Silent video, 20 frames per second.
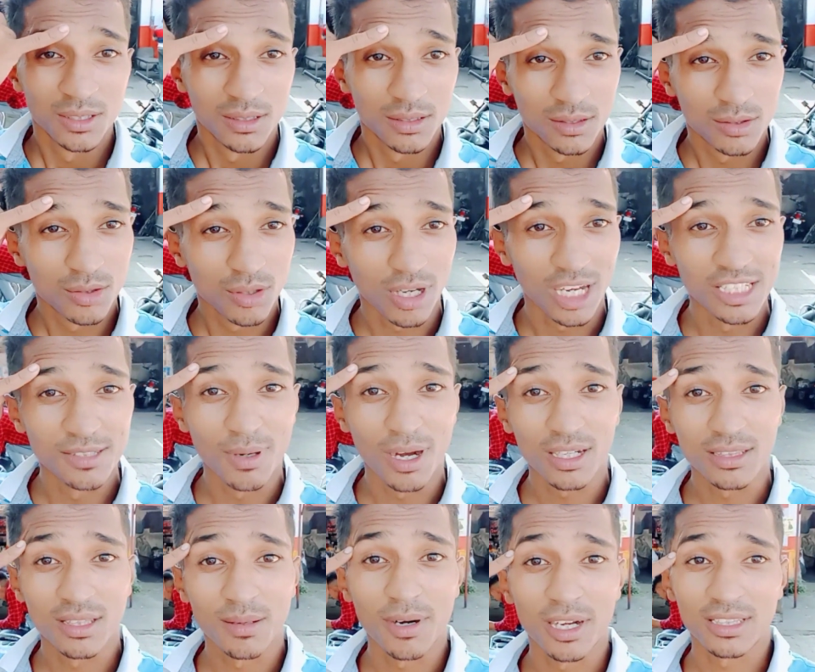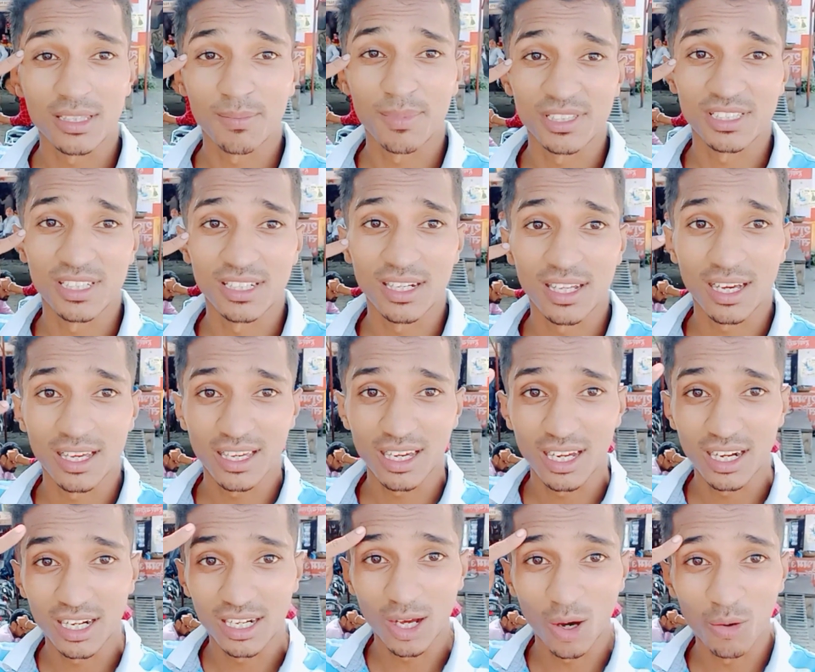सो तो गाइस भागते भागते पसीना आ गया
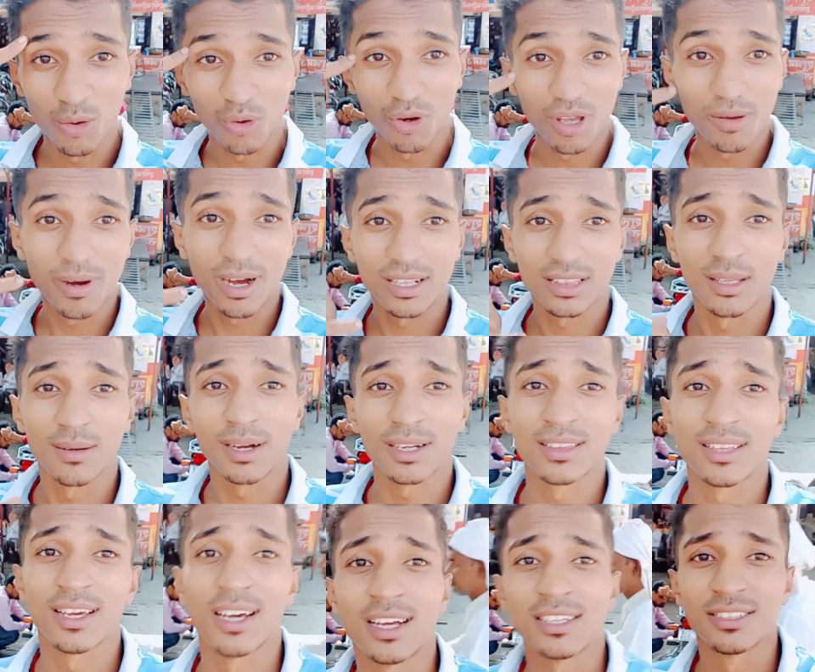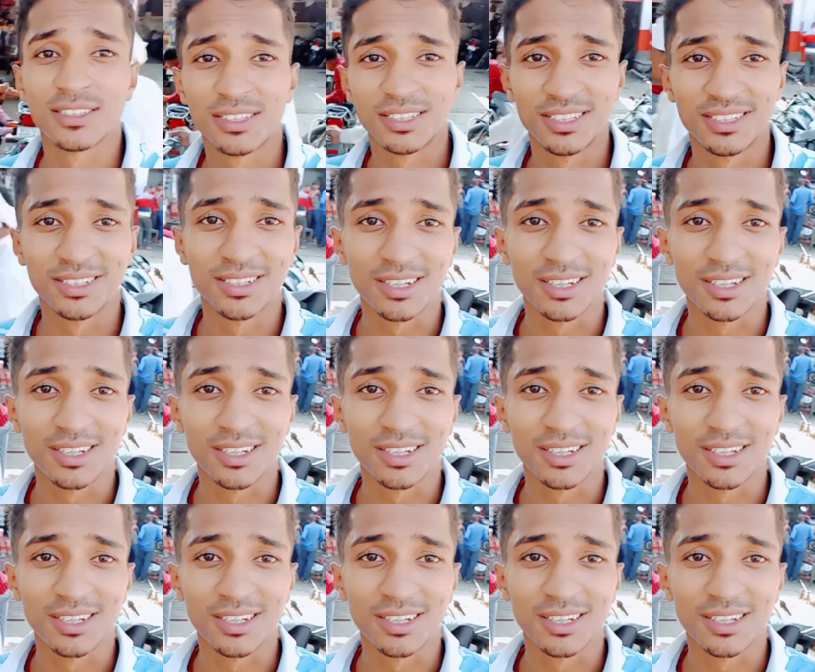हालत डाउन हो गई भागते भागते आज